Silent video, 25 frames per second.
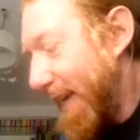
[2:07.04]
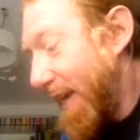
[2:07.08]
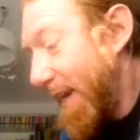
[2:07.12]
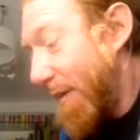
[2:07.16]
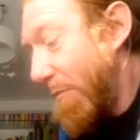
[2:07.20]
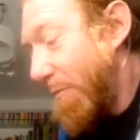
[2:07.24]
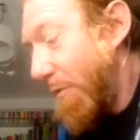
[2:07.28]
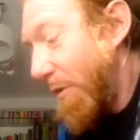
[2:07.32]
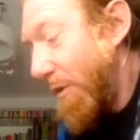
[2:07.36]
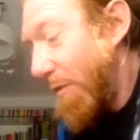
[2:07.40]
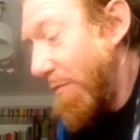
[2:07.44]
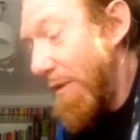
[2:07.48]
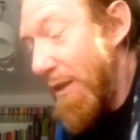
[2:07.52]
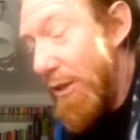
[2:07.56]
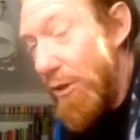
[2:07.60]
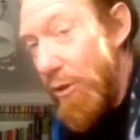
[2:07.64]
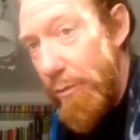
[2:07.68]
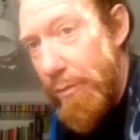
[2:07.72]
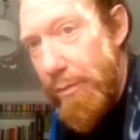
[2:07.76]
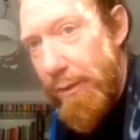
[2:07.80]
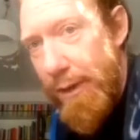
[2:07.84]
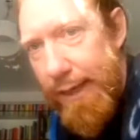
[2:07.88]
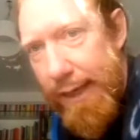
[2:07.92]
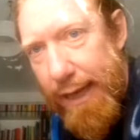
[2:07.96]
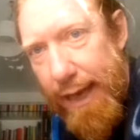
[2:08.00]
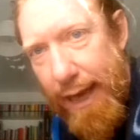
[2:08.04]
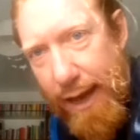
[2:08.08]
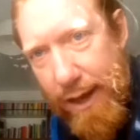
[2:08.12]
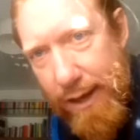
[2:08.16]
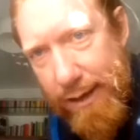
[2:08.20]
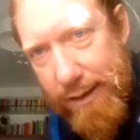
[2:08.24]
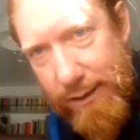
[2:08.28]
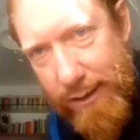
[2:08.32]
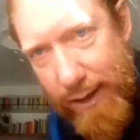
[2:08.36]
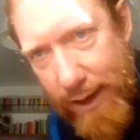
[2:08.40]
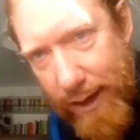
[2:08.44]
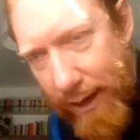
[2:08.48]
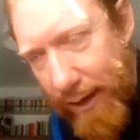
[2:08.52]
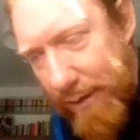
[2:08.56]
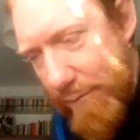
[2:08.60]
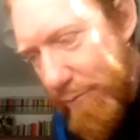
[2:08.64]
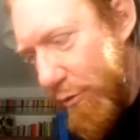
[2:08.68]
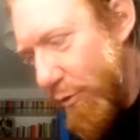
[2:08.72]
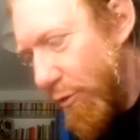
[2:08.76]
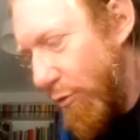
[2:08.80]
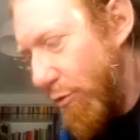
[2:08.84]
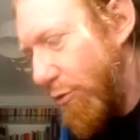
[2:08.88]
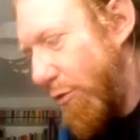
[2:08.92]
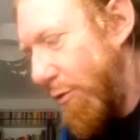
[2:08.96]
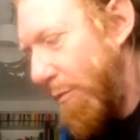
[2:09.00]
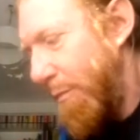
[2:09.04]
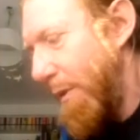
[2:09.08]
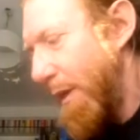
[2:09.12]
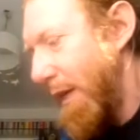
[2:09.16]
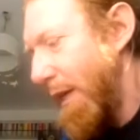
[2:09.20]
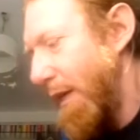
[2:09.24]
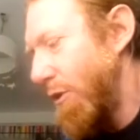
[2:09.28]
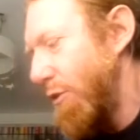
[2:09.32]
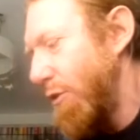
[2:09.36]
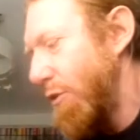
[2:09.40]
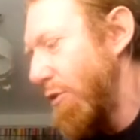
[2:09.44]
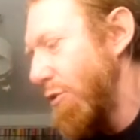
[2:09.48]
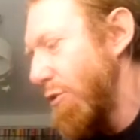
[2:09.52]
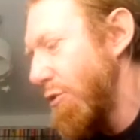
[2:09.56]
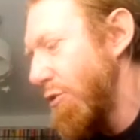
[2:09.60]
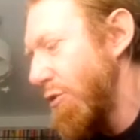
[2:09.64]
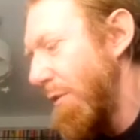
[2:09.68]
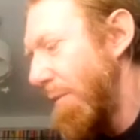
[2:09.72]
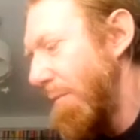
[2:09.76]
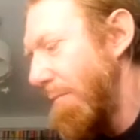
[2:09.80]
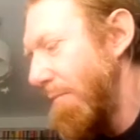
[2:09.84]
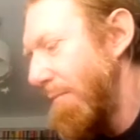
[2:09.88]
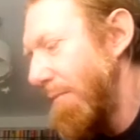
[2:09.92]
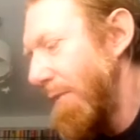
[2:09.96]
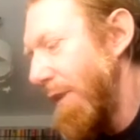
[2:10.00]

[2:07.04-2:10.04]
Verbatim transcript: era proibito perché era molto pericoloso.